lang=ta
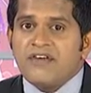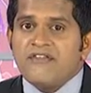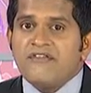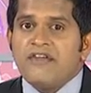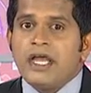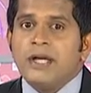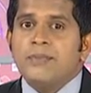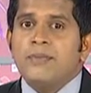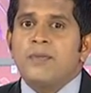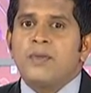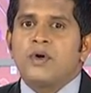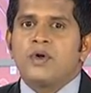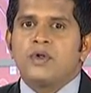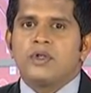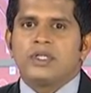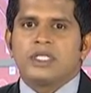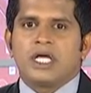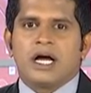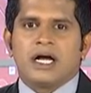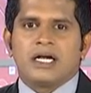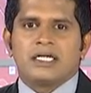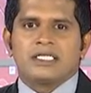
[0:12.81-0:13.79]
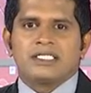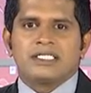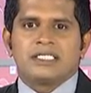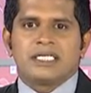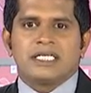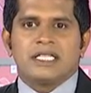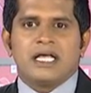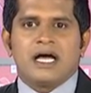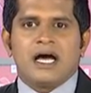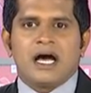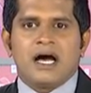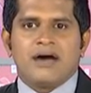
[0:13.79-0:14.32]
வேட்புமனு தாக்கல்
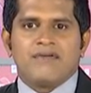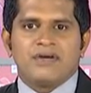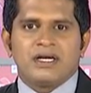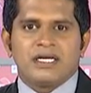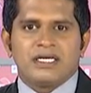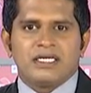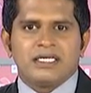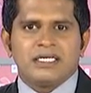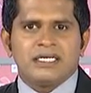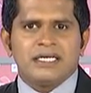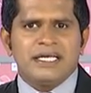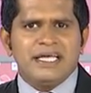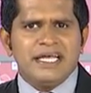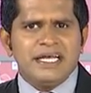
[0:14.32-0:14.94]
செய்த அவருக்கு